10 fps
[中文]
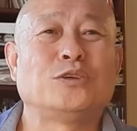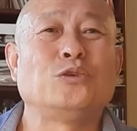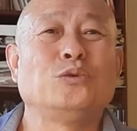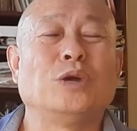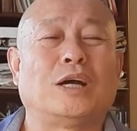
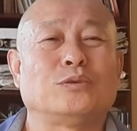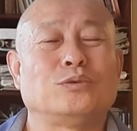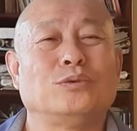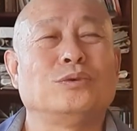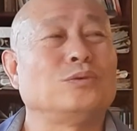畜啊
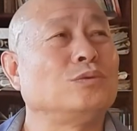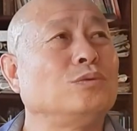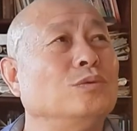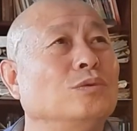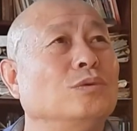畜
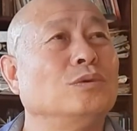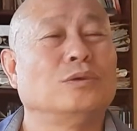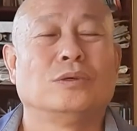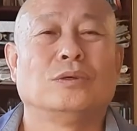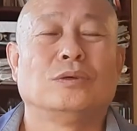畜
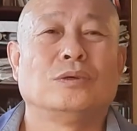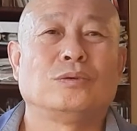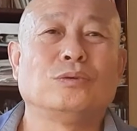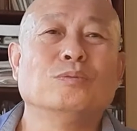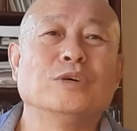
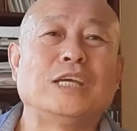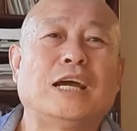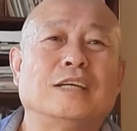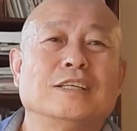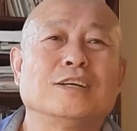畜牧业
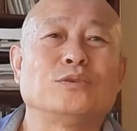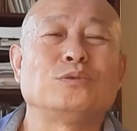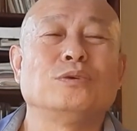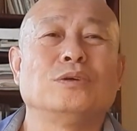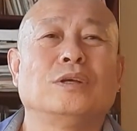啊那个
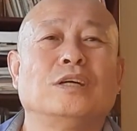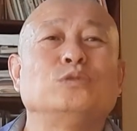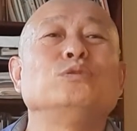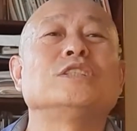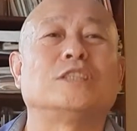畜呃
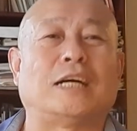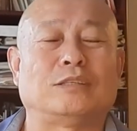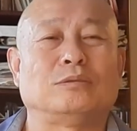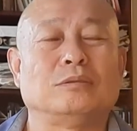畜字啊。